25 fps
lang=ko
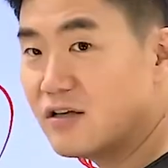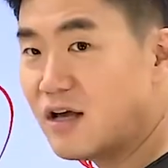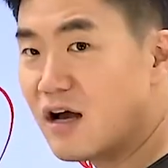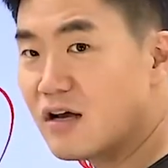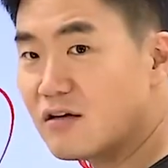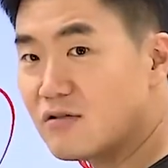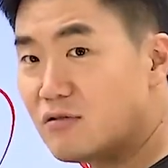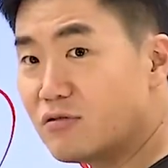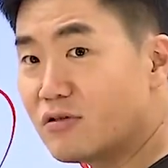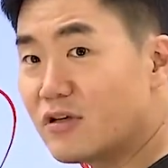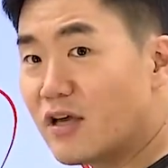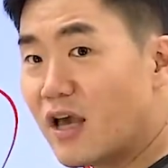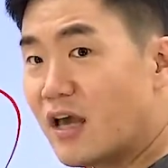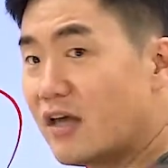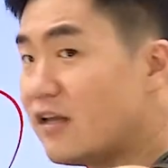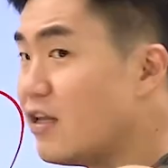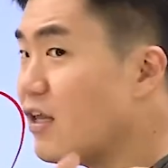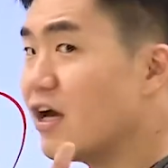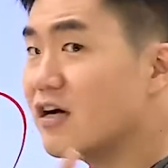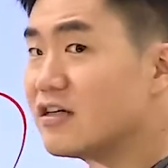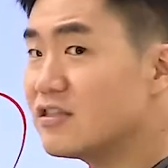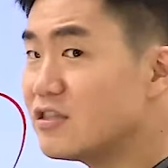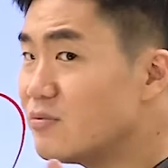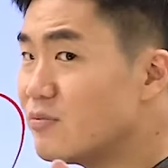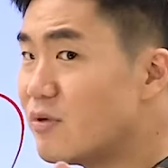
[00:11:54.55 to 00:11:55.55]
야 그거 개인의
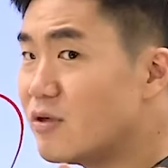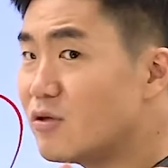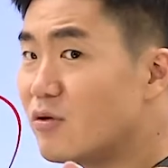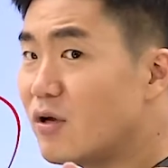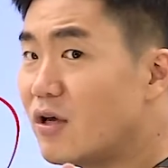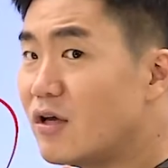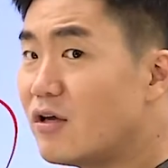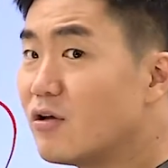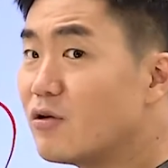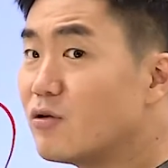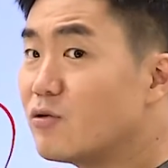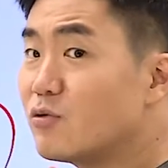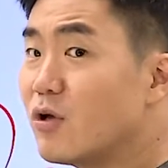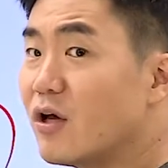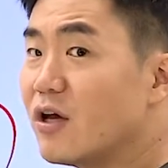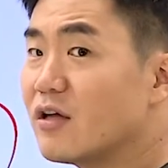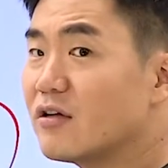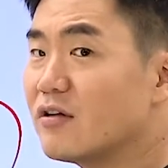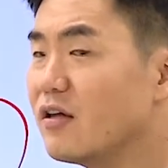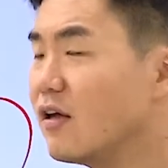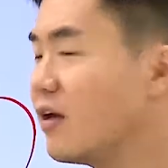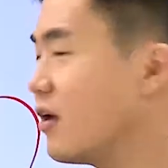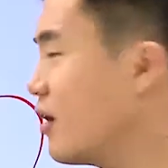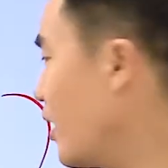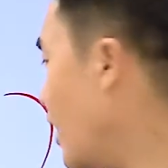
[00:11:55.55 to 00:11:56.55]
양심만으로 해결이 돼안
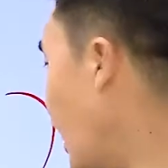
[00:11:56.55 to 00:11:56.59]
돼?